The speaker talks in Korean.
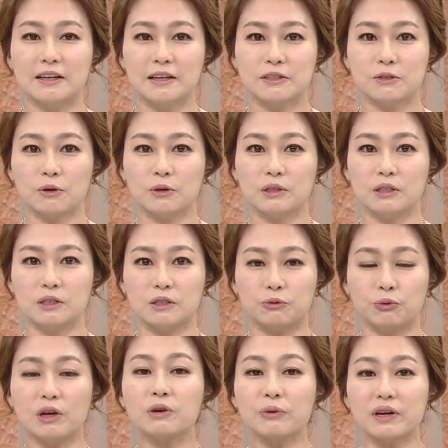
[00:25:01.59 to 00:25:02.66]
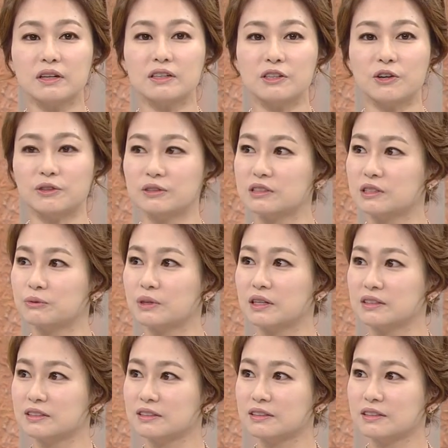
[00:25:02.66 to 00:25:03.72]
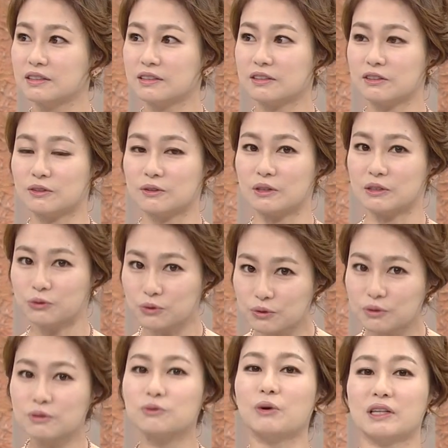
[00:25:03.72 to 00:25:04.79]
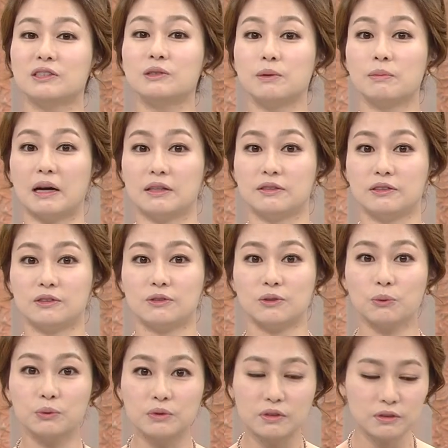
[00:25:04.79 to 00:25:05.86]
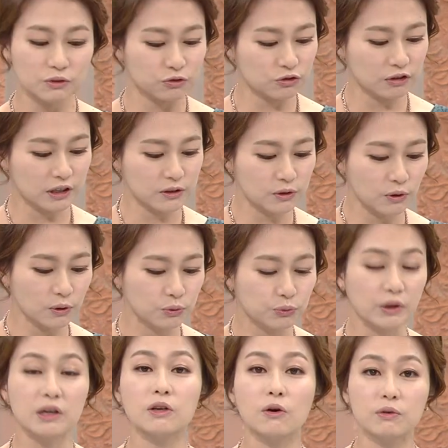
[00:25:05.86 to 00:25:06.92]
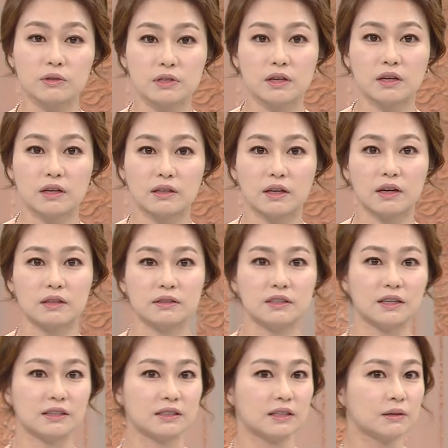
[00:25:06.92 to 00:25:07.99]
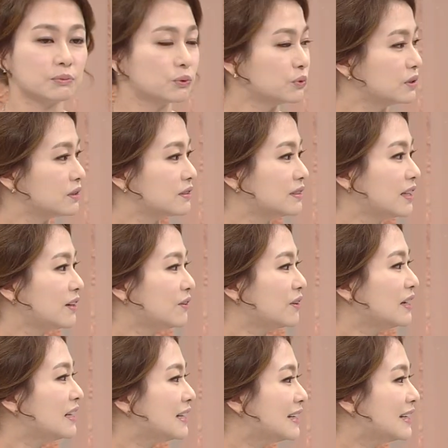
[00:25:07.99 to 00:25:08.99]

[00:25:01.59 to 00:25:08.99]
그래서 이 뇌 관련 질환은 어, 아주 관심이 많으시죠. 오늘은 그중에서 뇌경색에 대한 이야기 해보고 있는데요.